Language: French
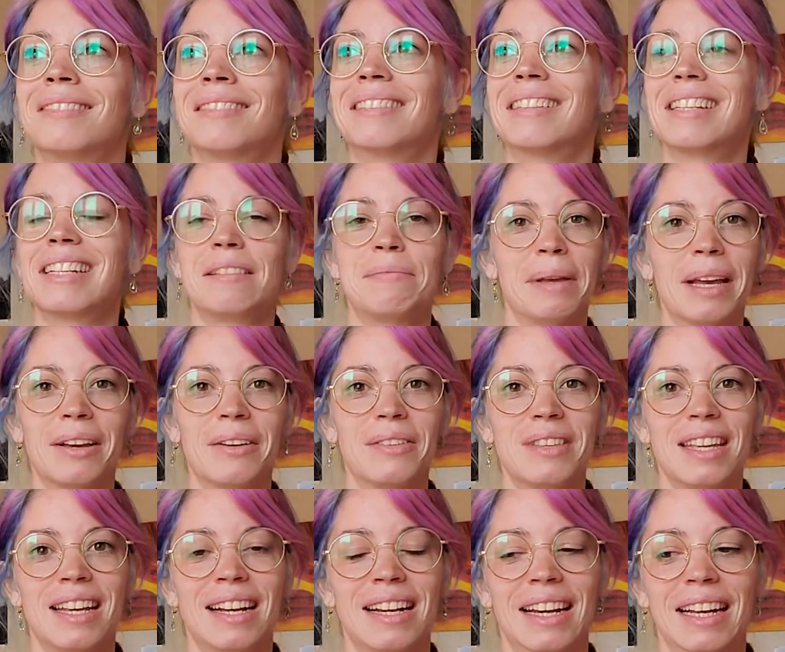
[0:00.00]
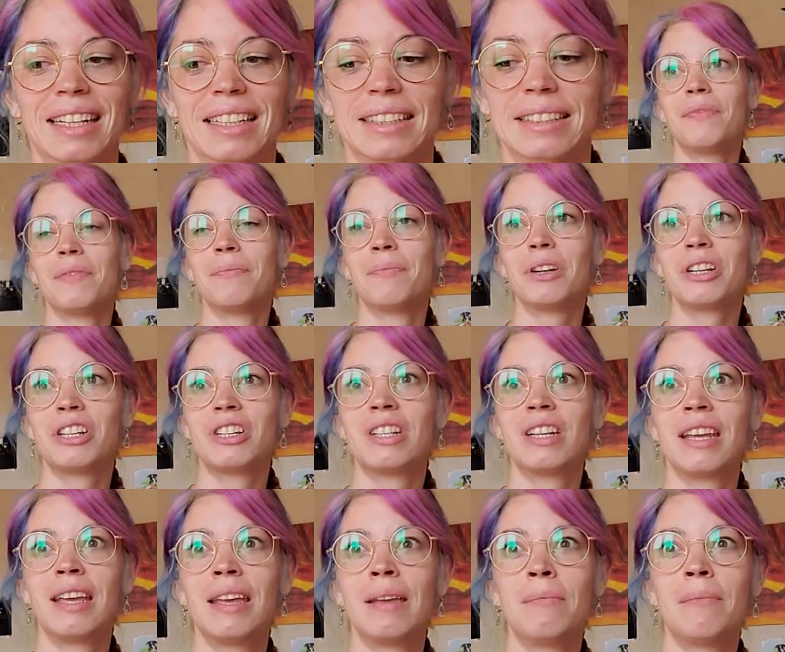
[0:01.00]
j'espère que c'est clair. Moi,
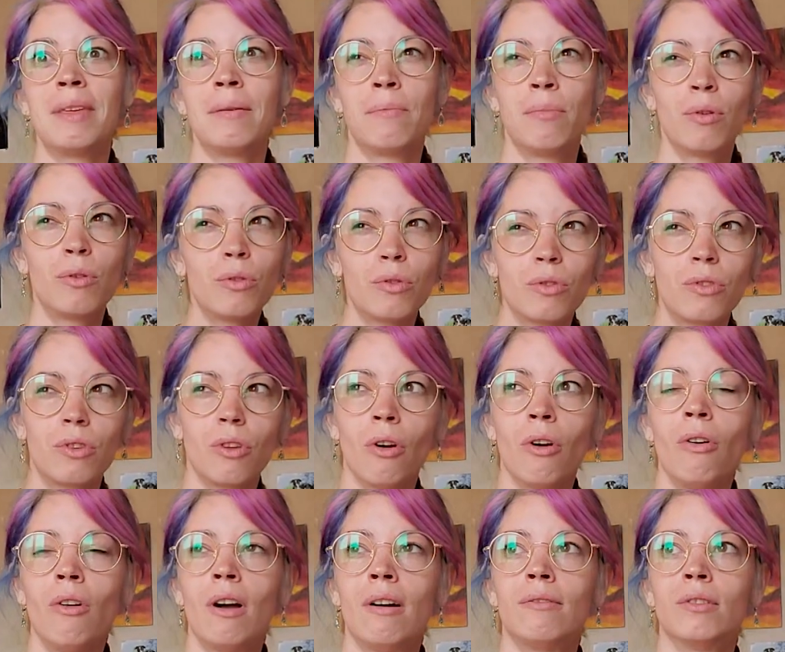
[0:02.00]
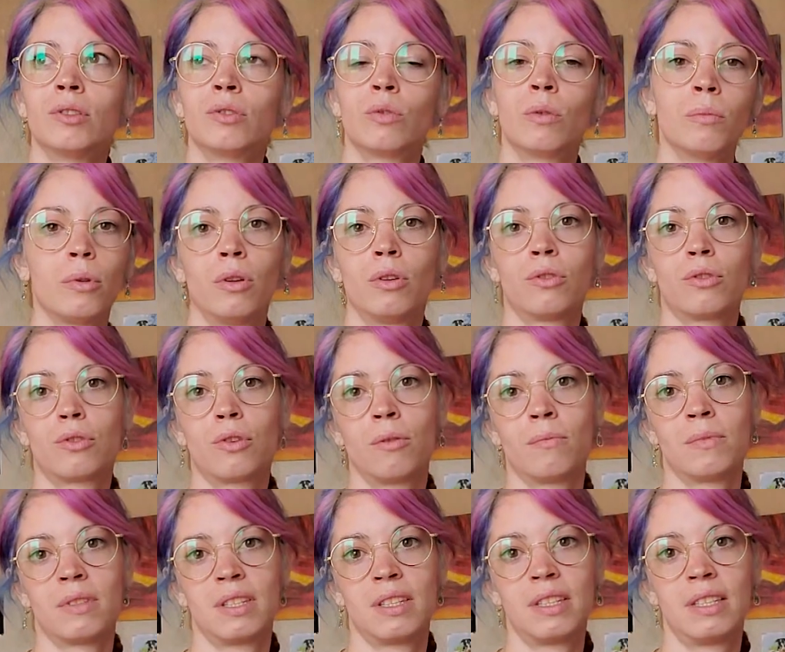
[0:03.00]
j'ai mis beaucoup de temps avant de comprendre ce que
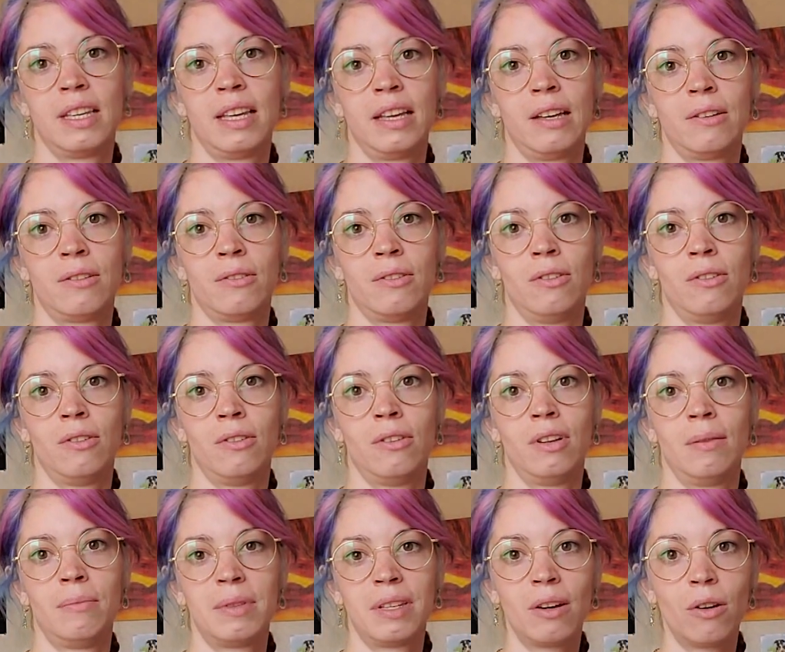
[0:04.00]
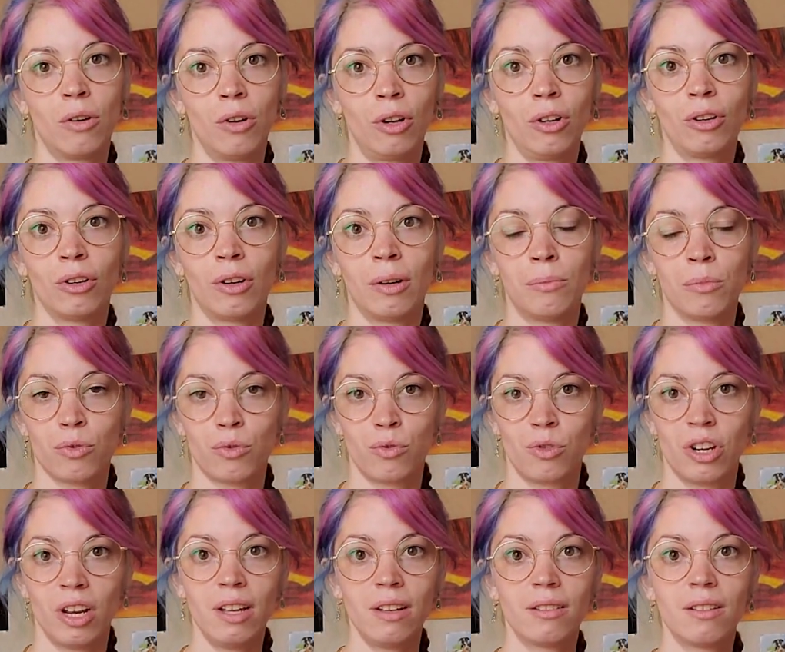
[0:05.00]
me disaient euh, les psychologues à mon
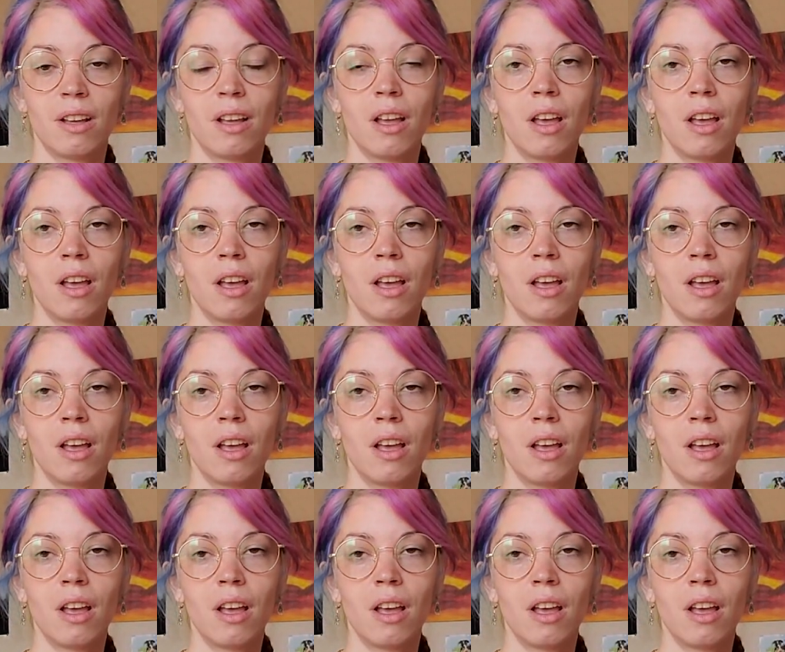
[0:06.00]
sujet.